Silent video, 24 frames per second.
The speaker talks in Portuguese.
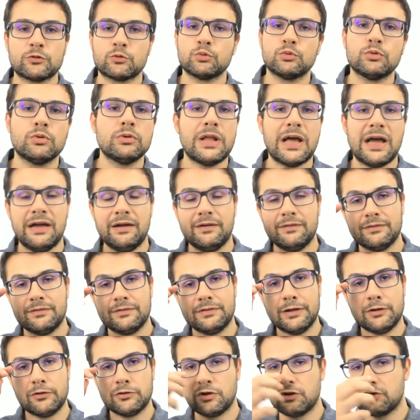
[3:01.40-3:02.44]
tudo lá.
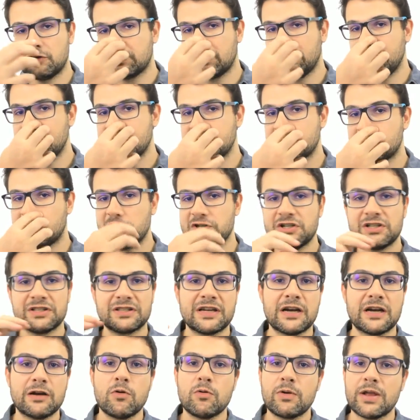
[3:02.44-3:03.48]
Né? O nosso cliente pode
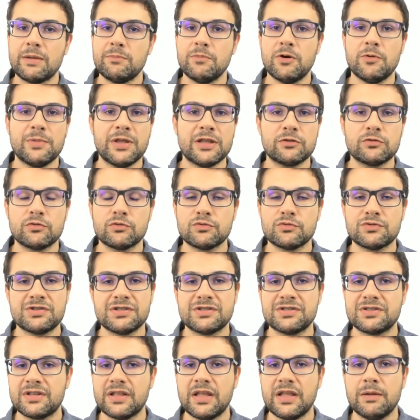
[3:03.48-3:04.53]
entrar a qualquer momento no
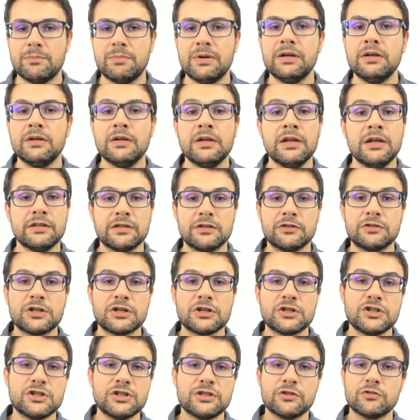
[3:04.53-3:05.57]
sistema, tanto que
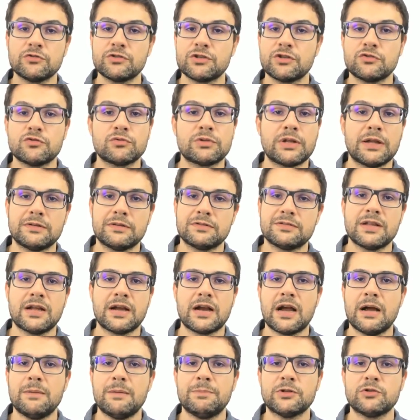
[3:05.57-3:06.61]
a gente tem os resultados na
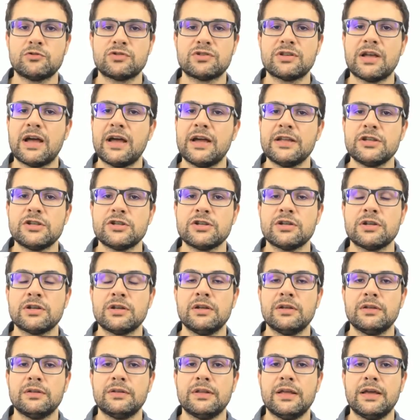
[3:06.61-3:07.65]
capa do site,
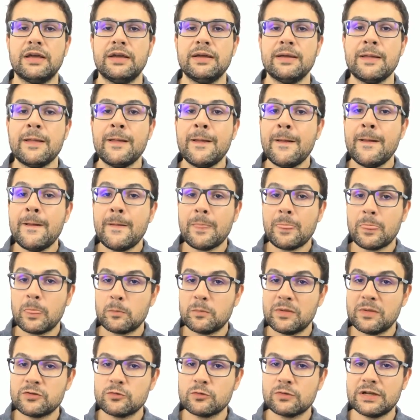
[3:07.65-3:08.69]
né?
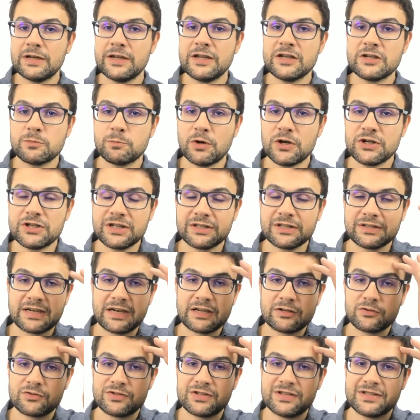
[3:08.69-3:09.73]
Mas o cliente pode
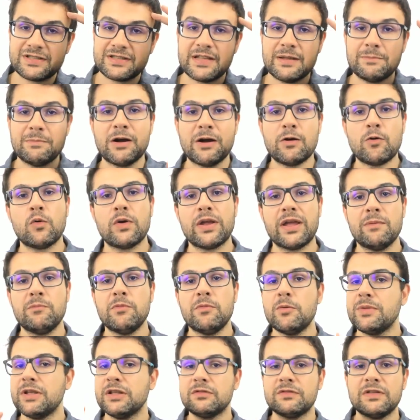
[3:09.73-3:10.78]
entrar no sistema a qualquer
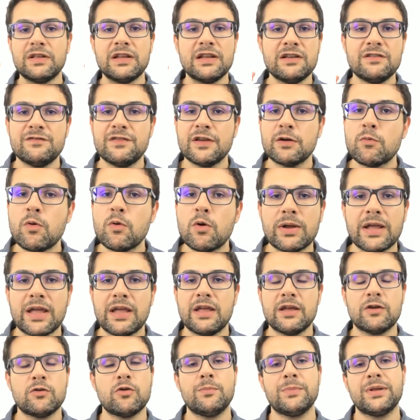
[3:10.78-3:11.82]
momento e ele vê qualquer
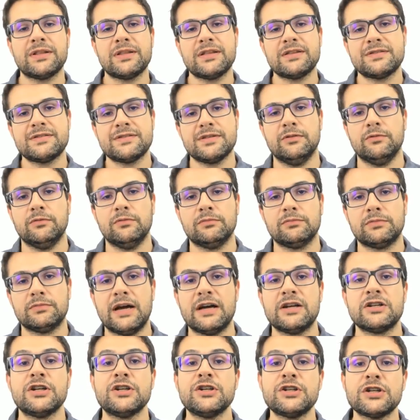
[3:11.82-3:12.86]
recomendação.
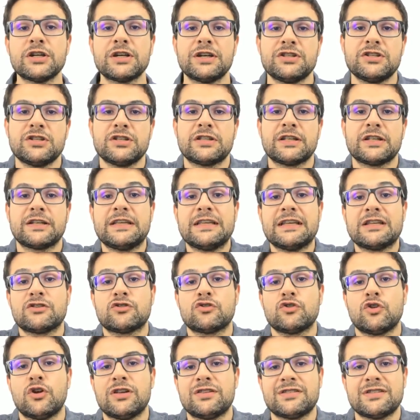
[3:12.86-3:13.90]
Tá? A gente acredita que as
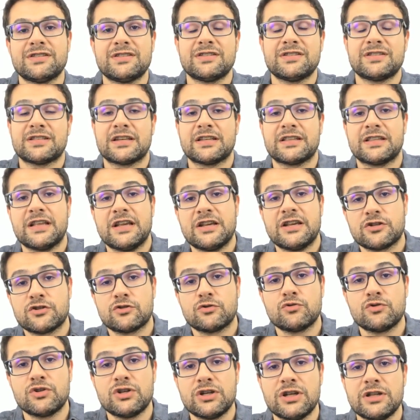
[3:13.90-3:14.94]
nossas estratégias,
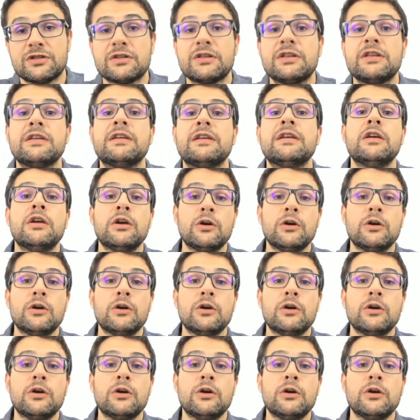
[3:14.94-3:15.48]
do jeito que